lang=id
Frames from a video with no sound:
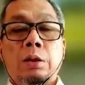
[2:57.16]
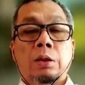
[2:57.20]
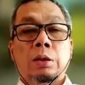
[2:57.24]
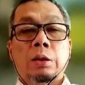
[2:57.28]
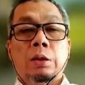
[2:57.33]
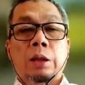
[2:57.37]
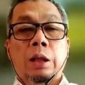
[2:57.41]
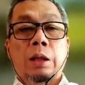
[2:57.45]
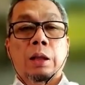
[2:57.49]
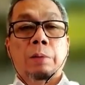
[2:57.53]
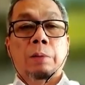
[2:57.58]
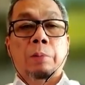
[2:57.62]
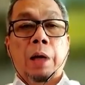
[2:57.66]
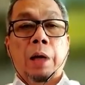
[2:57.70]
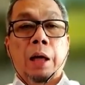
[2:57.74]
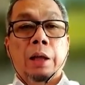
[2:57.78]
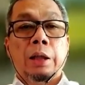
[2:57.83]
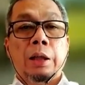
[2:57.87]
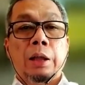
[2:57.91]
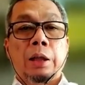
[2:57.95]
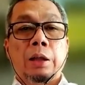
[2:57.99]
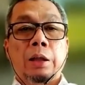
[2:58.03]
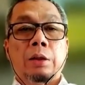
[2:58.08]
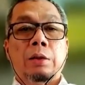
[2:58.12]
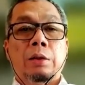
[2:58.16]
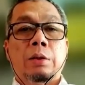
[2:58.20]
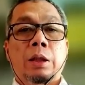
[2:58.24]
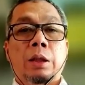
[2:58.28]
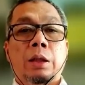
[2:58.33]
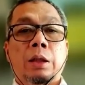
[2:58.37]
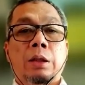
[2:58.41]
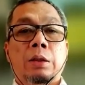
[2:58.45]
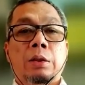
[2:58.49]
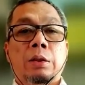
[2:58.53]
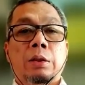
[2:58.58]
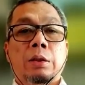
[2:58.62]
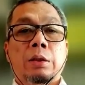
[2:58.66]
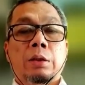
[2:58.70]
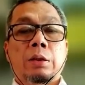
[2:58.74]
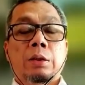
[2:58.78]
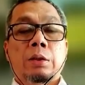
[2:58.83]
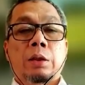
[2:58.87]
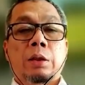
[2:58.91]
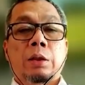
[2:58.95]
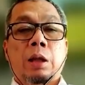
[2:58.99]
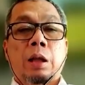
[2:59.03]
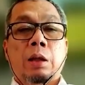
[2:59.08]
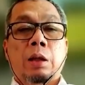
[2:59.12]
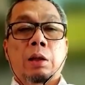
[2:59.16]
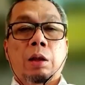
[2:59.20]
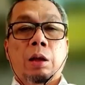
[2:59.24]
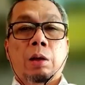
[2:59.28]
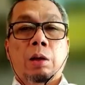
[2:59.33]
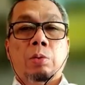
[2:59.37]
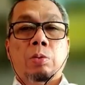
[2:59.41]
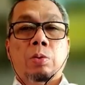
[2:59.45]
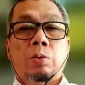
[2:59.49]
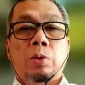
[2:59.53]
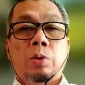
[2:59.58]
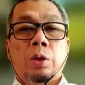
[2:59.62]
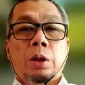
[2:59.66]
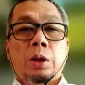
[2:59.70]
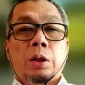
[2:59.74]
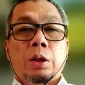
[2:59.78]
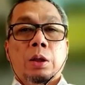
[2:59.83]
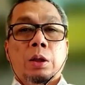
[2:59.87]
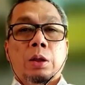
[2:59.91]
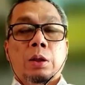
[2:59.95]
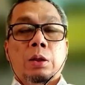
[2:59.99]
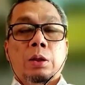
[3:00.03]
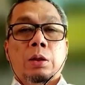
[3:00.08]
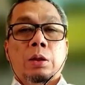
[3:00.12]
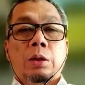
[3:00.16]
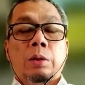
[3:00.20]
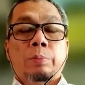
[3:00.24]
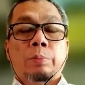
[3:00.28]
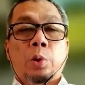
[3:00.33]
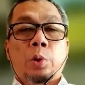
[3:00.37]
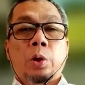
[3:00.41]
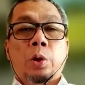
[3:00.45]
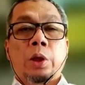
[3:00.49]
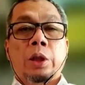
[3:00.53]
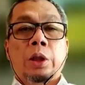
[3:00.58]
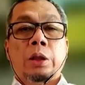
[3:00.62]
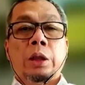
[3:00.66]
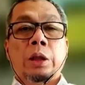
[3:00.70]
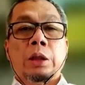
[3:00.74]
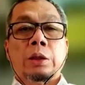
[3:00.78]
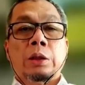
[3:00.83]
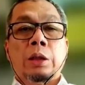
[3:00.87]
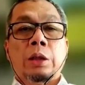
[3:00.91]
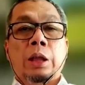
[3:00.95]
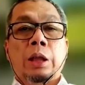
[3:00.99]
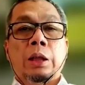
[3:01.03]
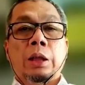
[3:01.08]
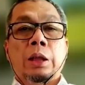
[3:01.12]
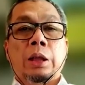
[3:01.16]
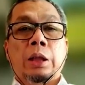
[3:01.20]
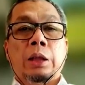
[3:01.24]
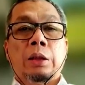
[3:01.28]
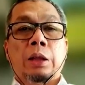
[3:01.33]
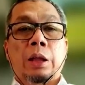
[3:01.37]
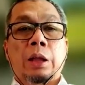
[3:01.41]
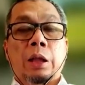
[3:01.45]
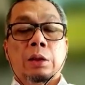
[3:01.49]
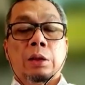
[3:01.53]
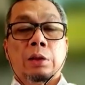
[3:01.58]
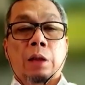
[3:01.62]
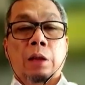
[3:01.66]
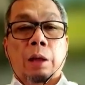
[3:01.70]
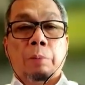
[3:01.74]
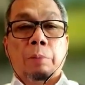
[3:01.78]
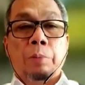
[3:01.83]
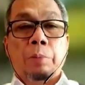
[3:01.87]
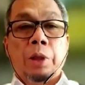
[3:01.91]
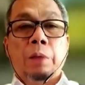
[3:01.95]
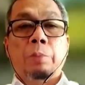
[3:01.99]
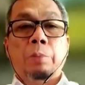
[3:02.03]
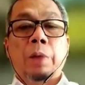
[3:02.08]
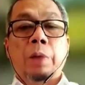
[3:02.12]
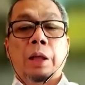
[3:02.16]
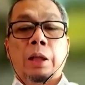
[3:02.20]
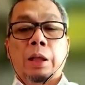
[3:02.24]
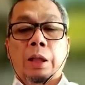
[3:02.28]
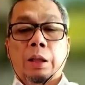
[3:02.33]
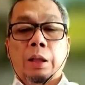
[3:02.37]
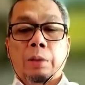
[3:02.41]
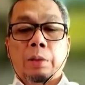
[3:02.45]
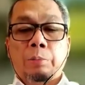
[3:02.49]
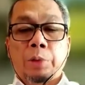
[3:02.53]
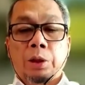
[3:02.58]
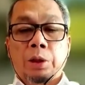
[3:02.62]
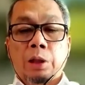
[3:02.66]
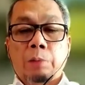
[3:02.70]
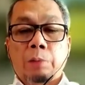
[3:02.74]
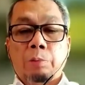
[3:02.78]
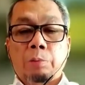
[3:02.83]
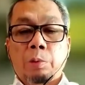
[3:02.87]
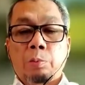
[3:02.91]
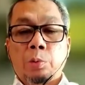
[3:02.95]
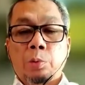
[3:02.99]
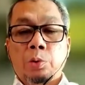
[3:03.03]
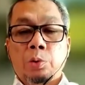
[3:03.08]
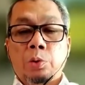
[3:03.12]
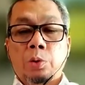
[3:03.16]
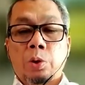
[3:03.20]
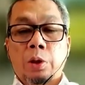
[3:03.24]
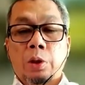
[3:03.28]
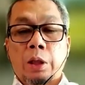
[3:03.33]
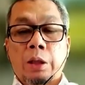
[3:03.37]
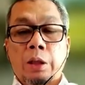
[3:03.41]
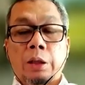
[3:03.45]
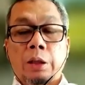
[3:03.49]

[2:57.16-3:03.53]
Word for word: secara baik ya kalau Eh, politiknya ini tidak stabil maka bisa memunculkan